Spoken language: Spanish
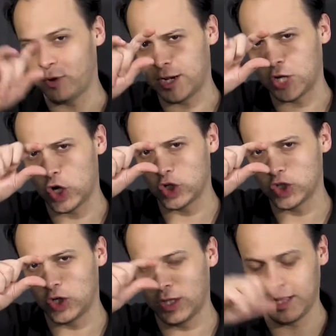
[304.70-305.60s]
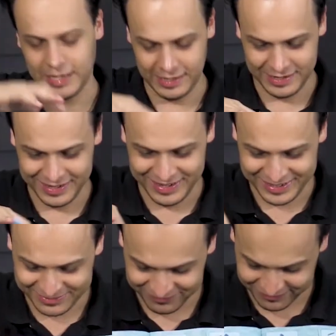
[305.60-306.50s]
por el grosor del...
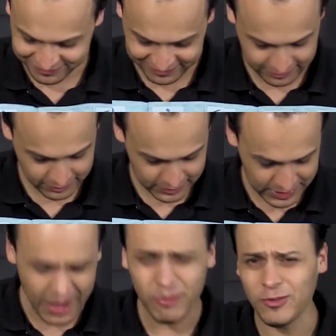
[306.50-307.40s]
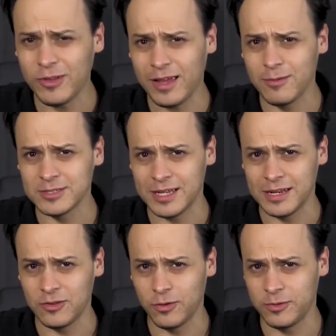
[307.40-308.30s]
Ya cuando lleguemos al
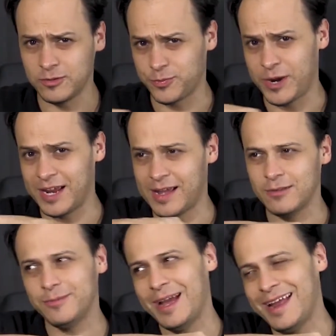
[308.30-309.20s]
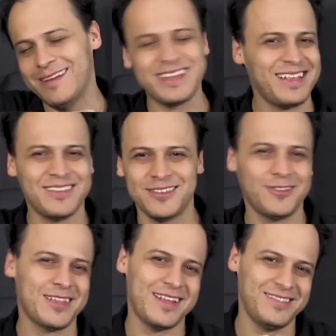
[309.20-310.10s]
Indominus Breakout, bueno, ya eso es
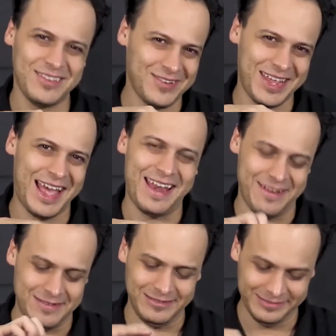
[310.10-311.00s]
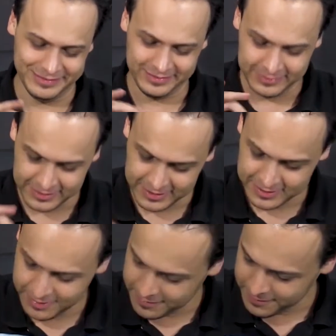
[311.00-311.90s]
otra historia, ¿no?
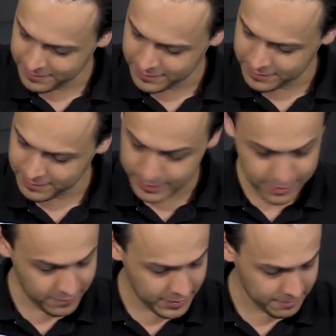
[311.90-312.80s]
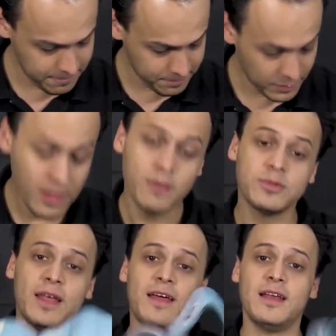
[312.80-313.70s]
Pero en fin,
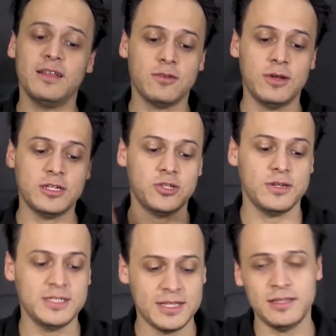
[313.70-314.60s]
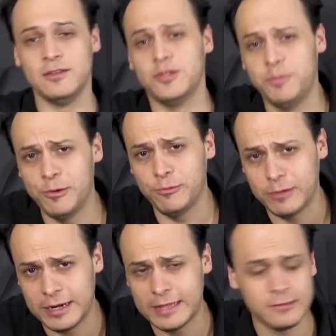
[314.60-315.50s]
pues a darles coleccionistas, los veo en
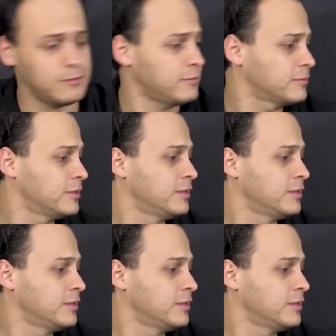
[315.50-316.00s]
un rato.